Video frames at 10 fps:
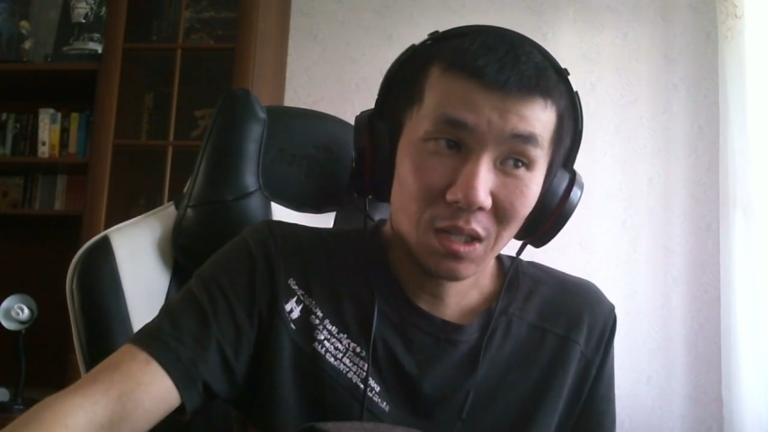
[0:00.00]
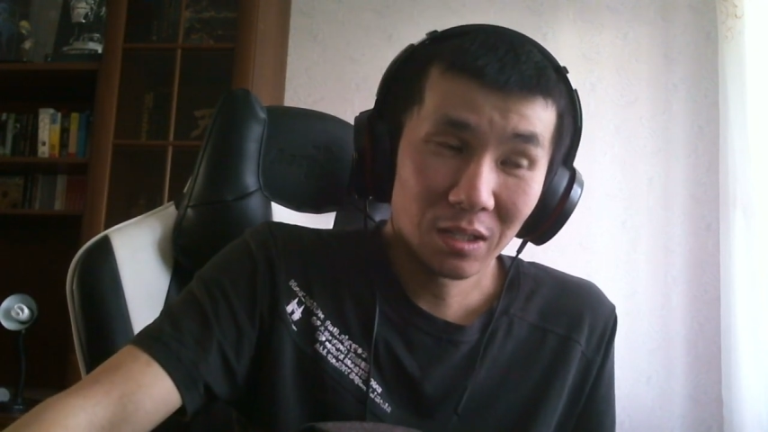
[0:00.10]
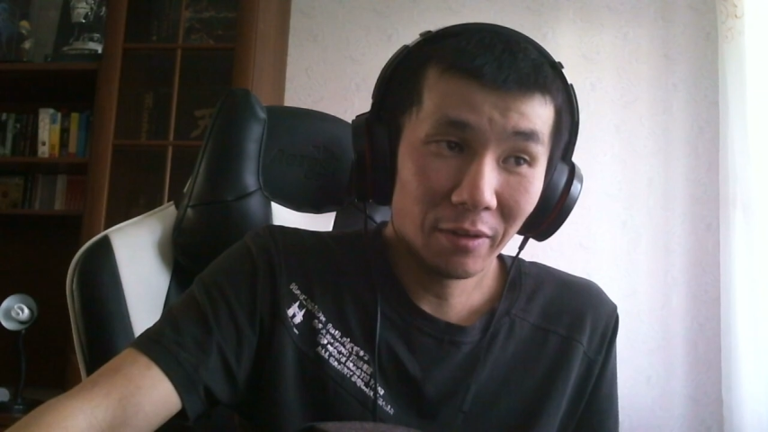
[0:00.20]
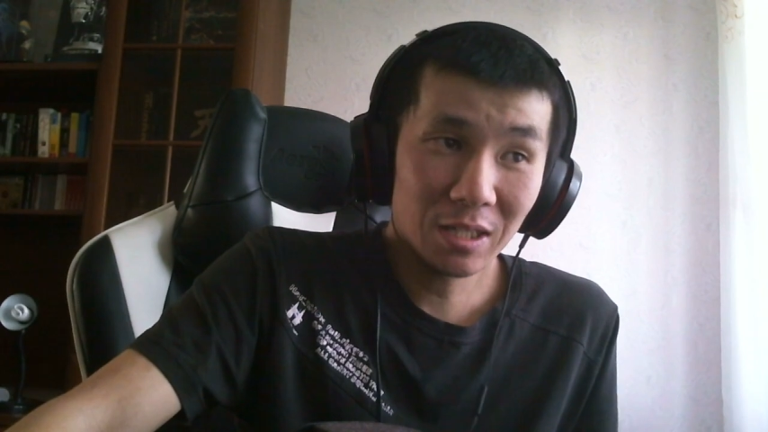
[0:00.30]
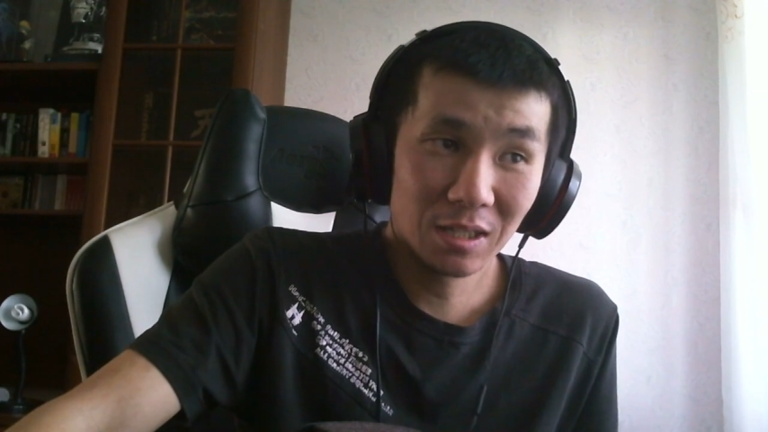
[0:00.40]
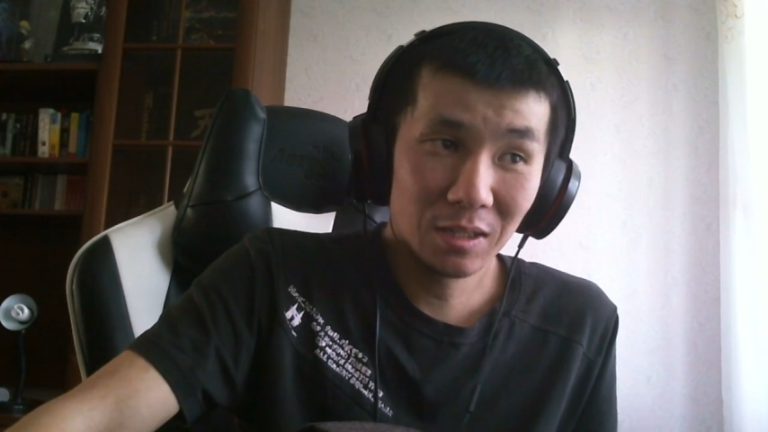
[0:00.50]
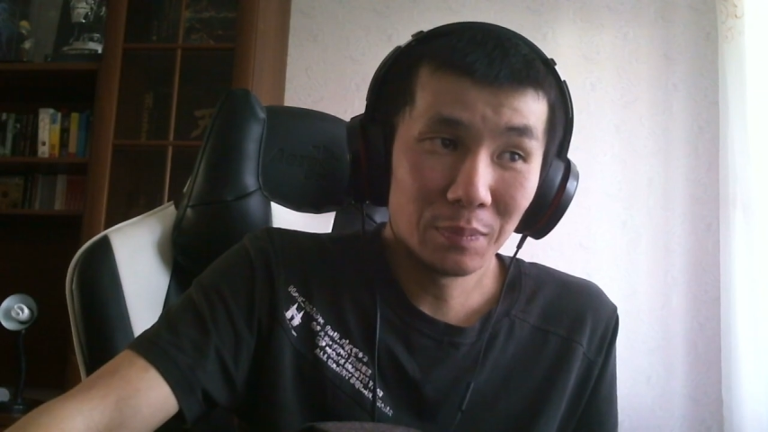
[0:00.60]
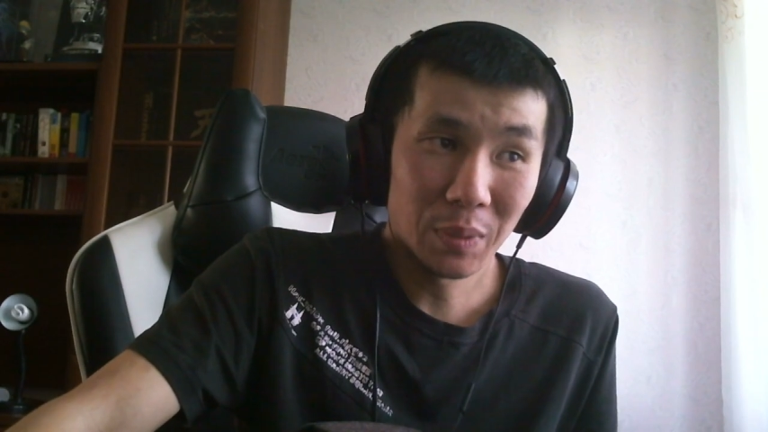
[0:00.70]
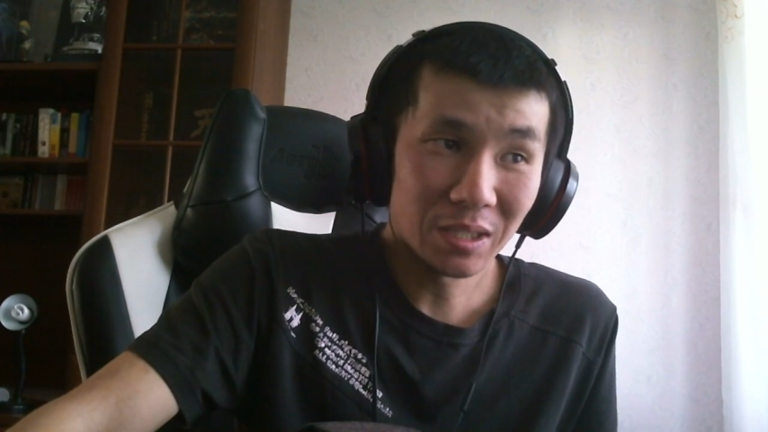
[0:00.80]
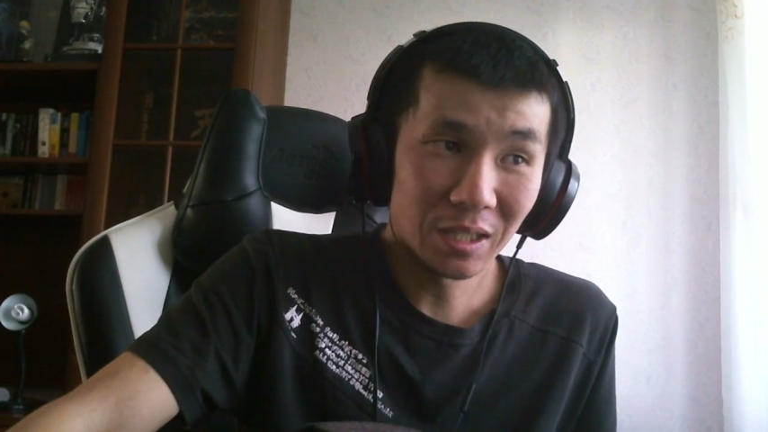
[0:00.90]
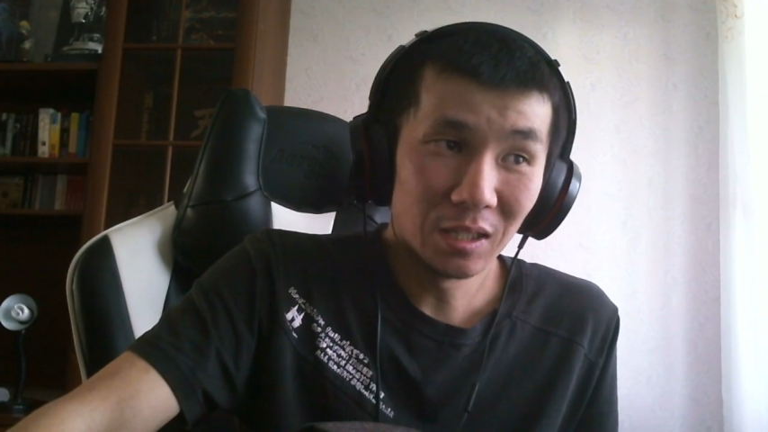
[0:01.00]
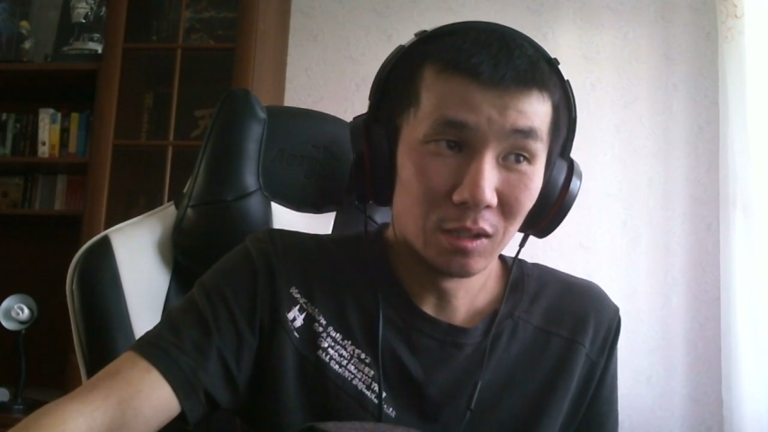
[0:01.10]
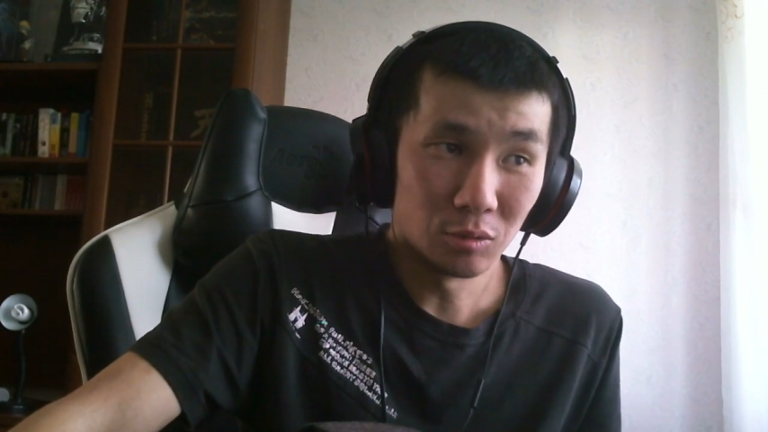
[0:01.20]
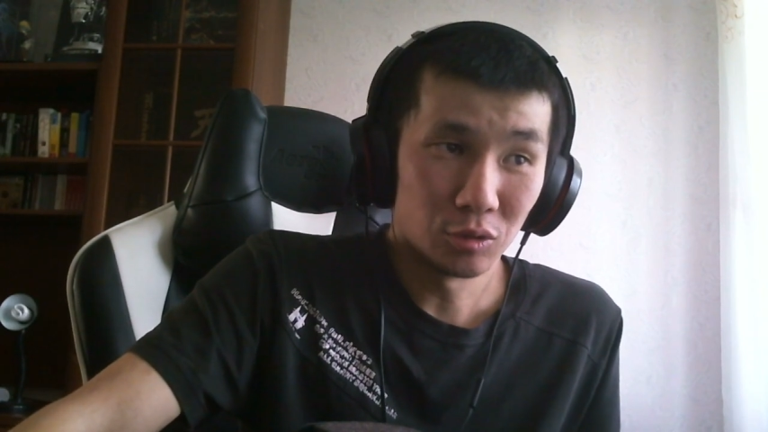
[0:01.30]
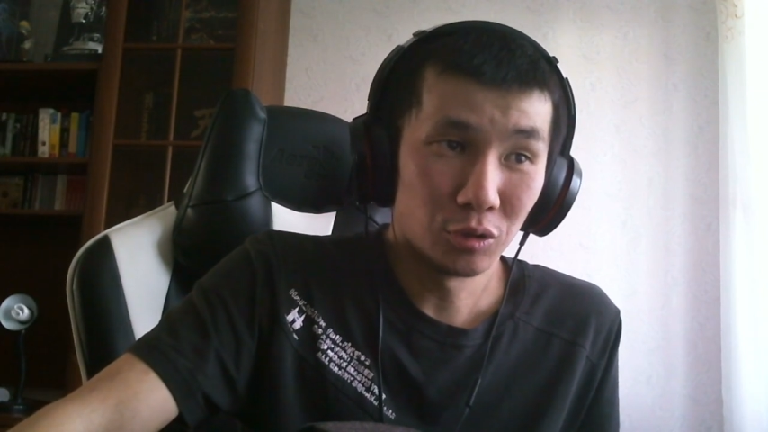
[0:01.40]
Давайте по
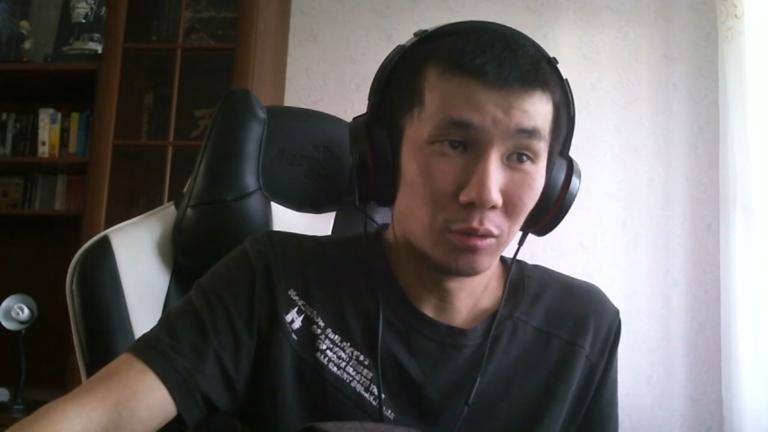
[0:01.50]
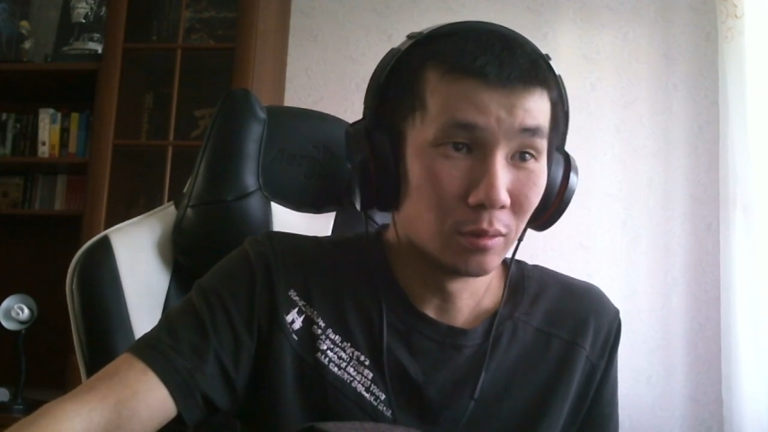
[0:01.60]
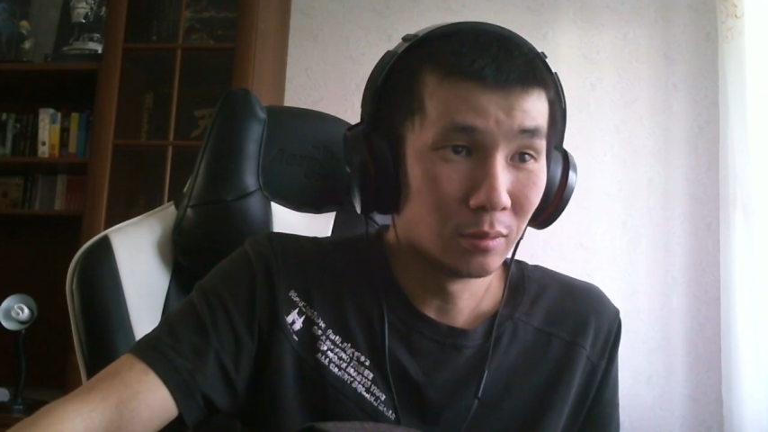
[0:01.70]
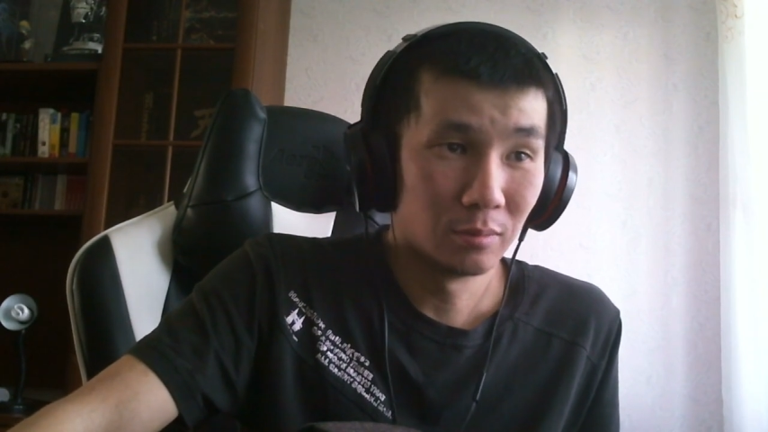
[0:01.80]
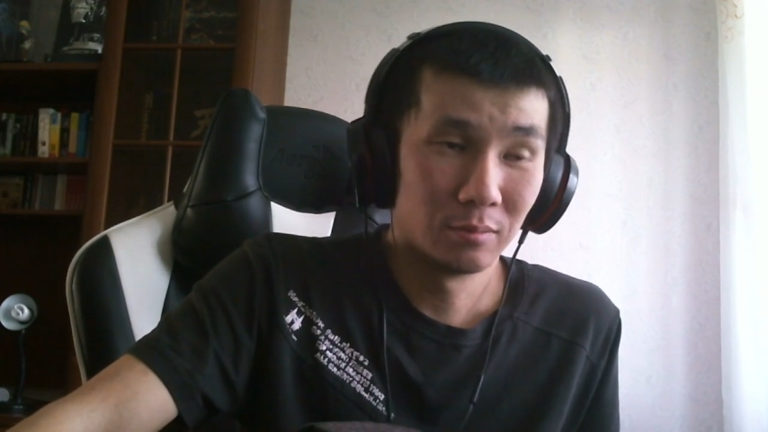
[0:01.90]
трейлеру, чё,